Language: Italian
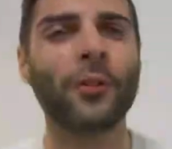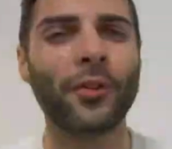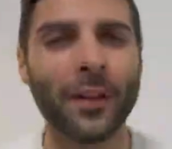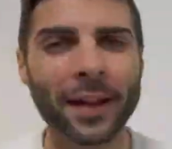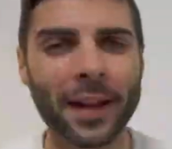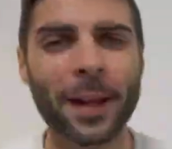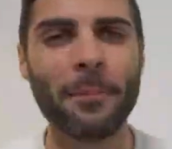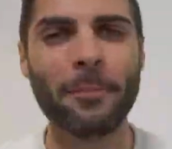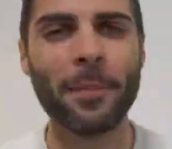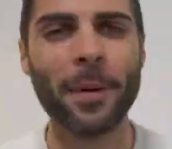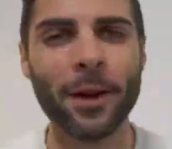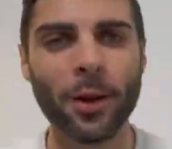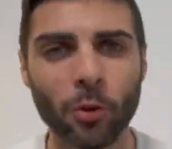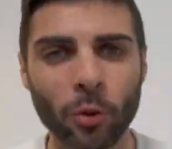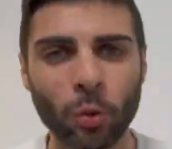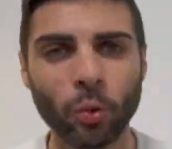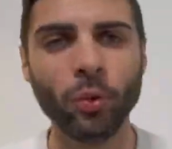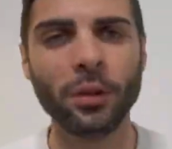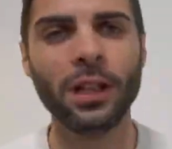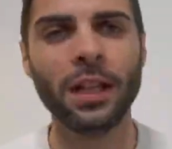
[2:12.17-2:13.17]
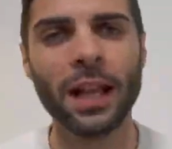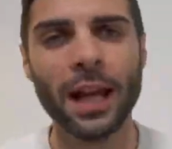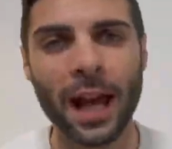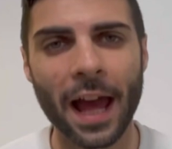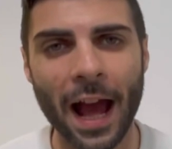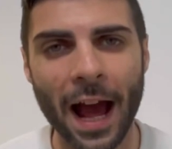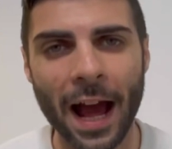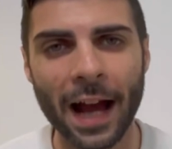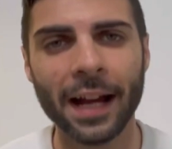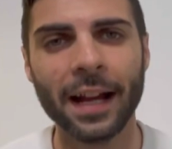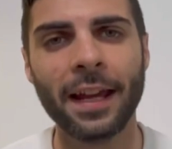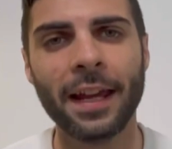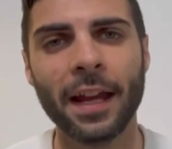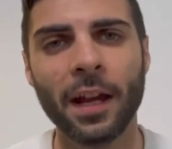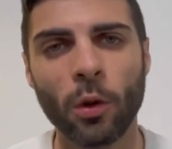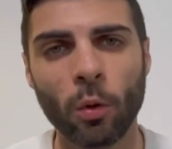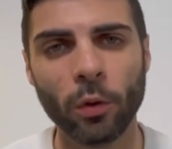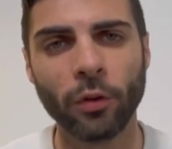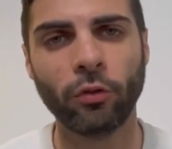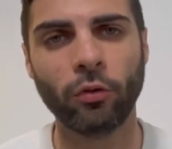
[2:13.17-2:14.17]
sarebbe utile anche
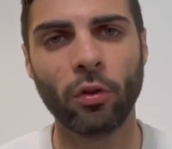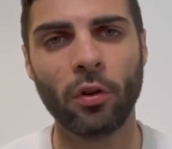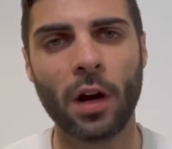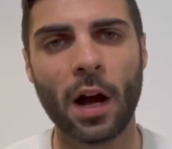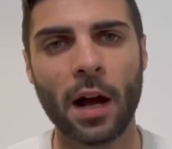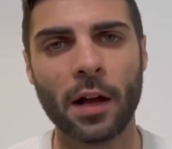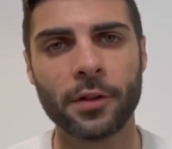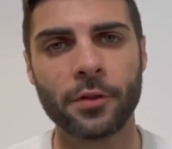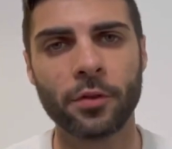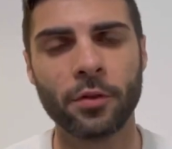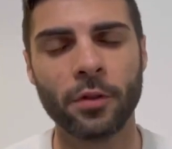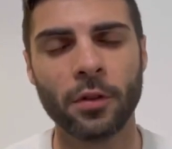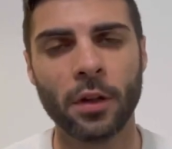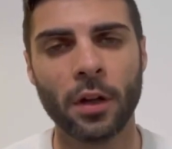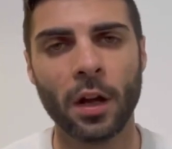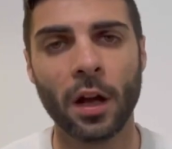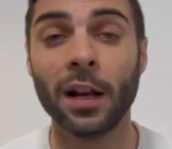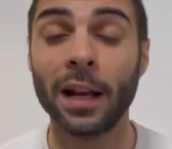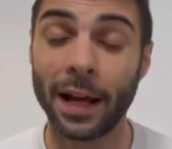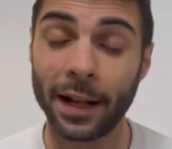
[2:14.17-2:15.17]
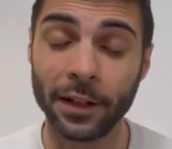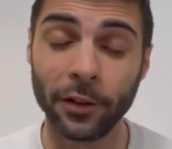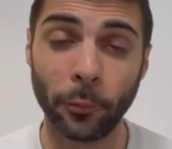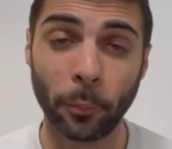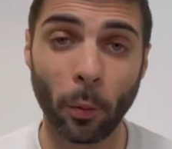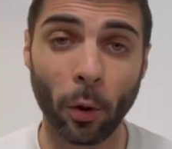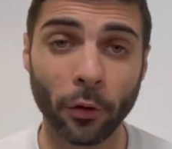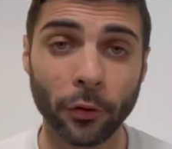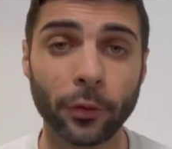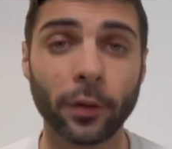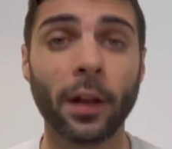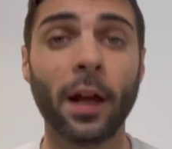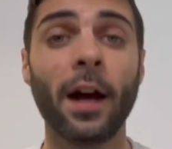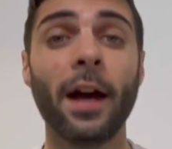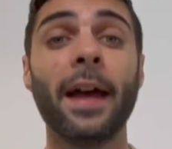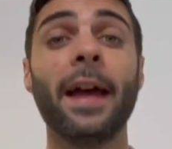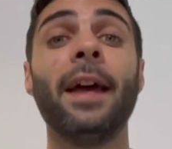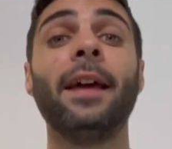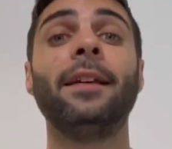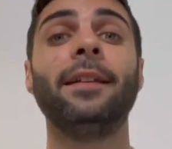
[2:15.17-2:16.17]
in questo caso? La risposta
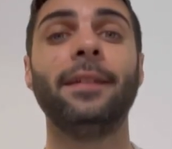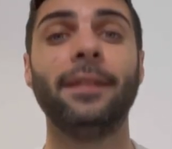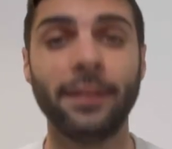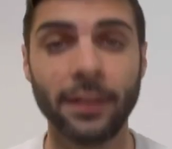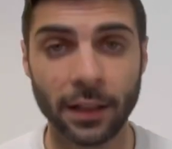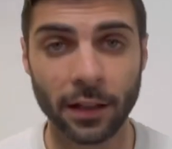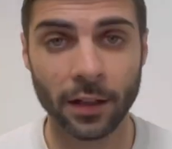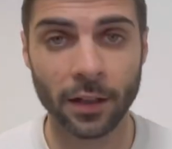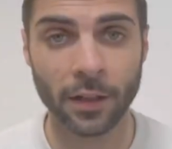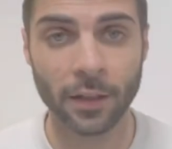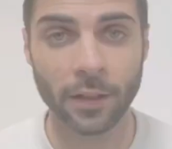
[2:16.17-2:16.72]
è sì.